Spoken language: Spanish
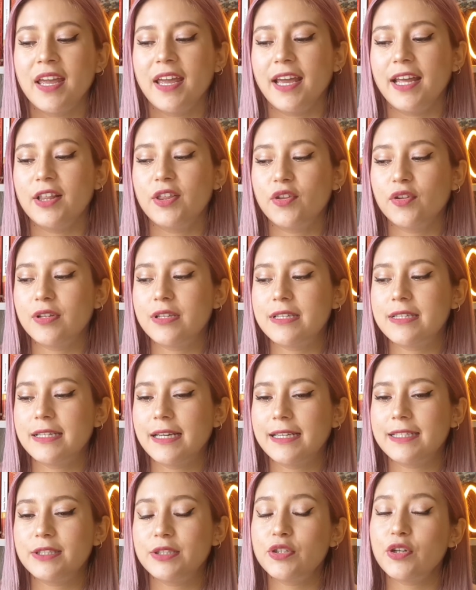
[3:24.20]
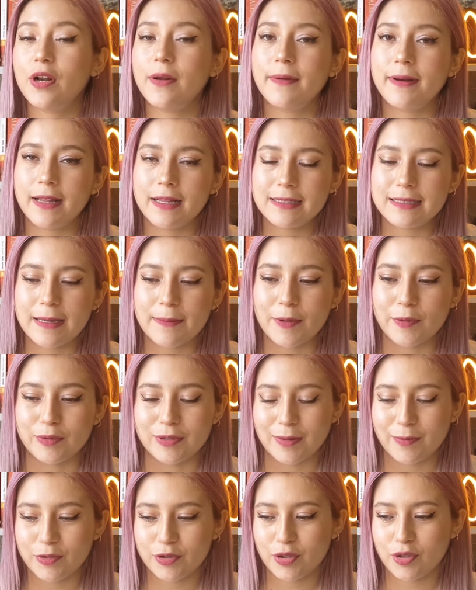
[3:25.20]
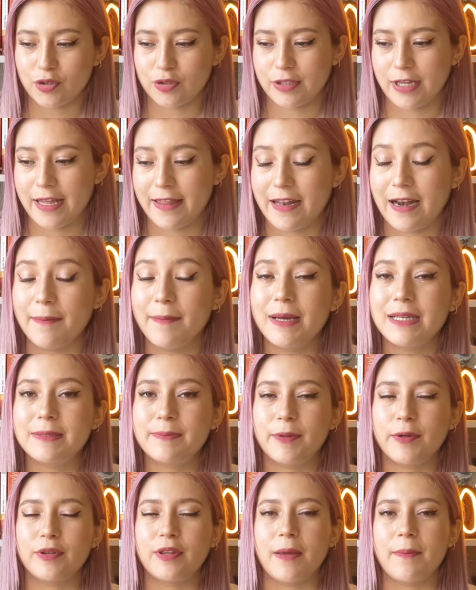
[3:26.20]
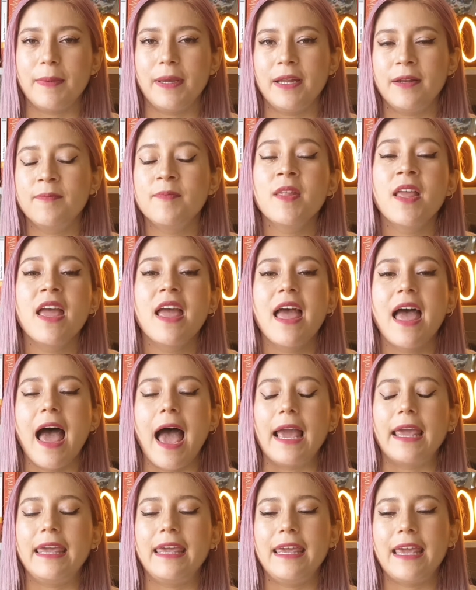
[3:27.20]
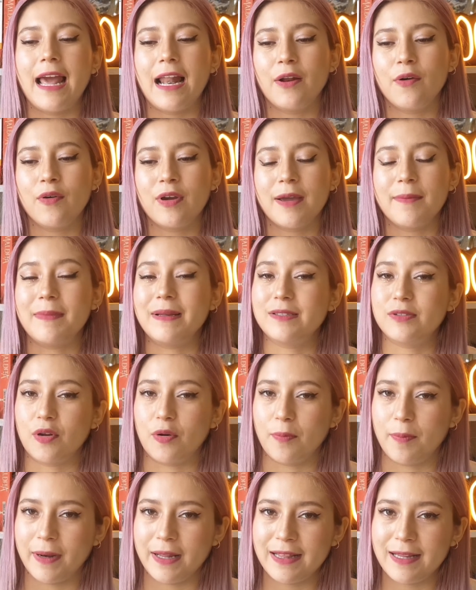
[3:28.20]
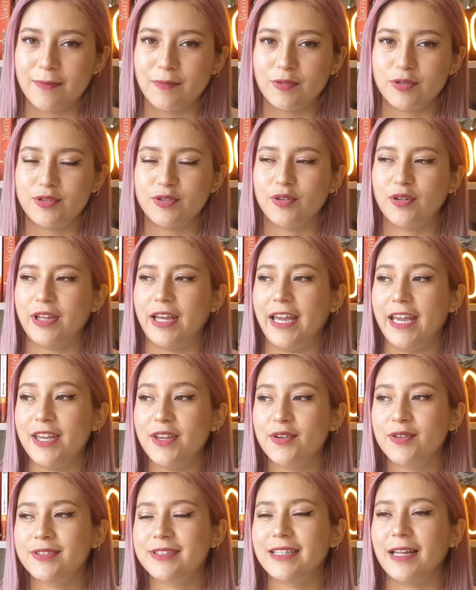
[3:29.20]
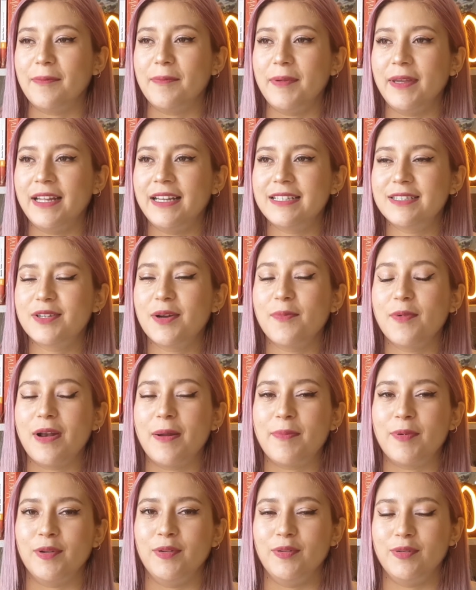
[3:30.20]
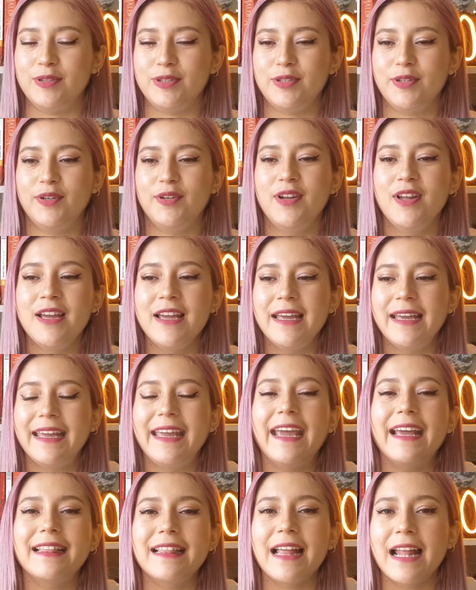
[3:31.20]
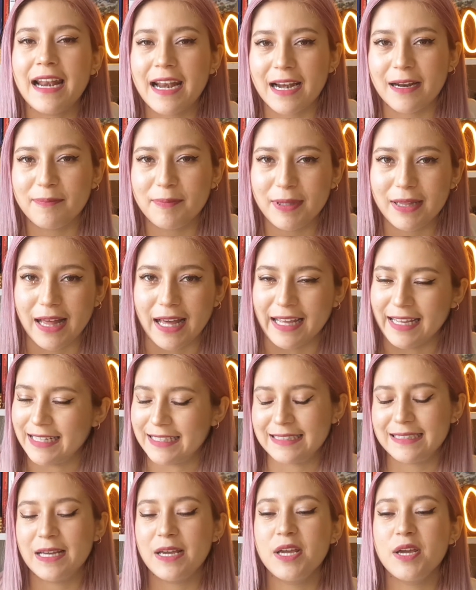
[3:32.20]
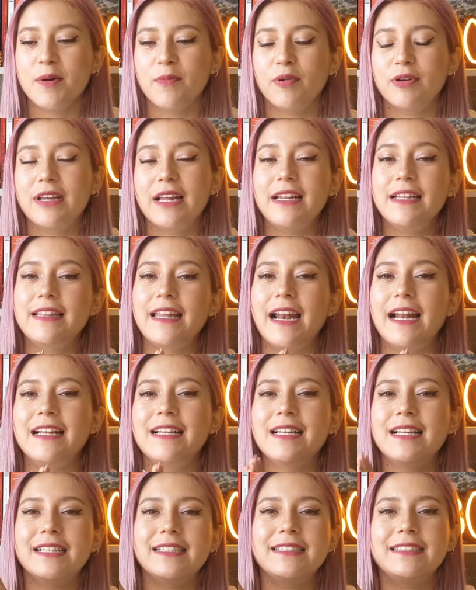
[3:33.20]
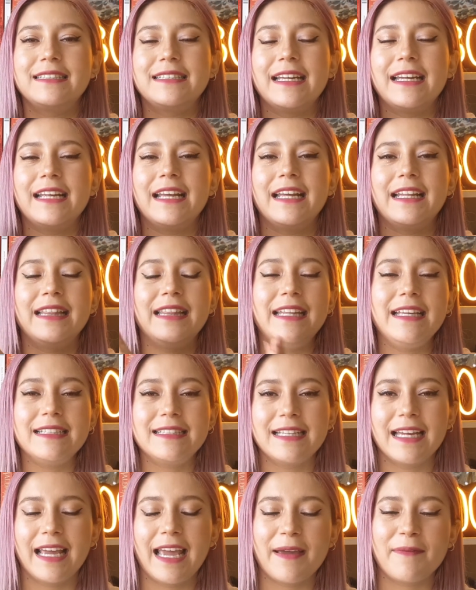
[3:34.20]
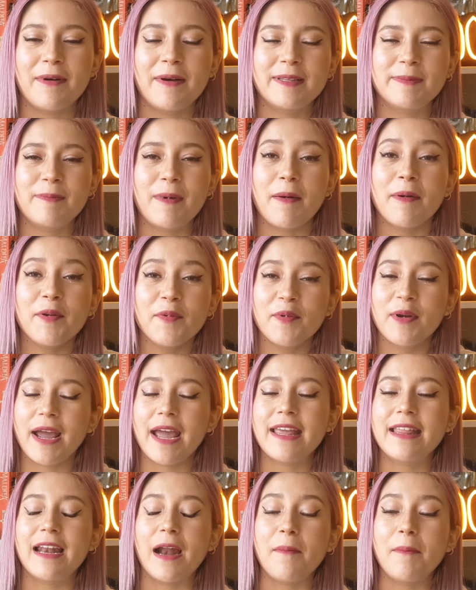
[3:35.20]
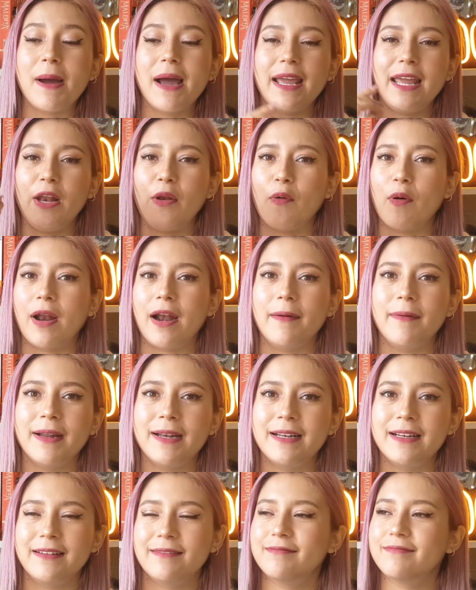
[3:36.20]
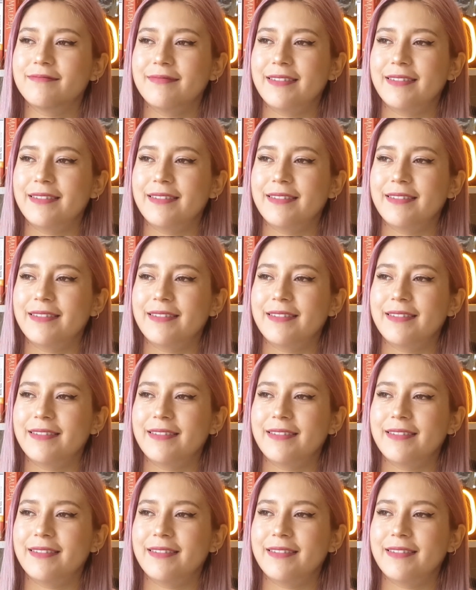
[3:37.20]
Entonces, yo la verdad es que me gustan mucho los K-dramas, pero también aquí algo que me sorprende mucho de ellos también es como la producción, qué tan rápida es, porque literal se dice que va, a haber un K-drama y lo graban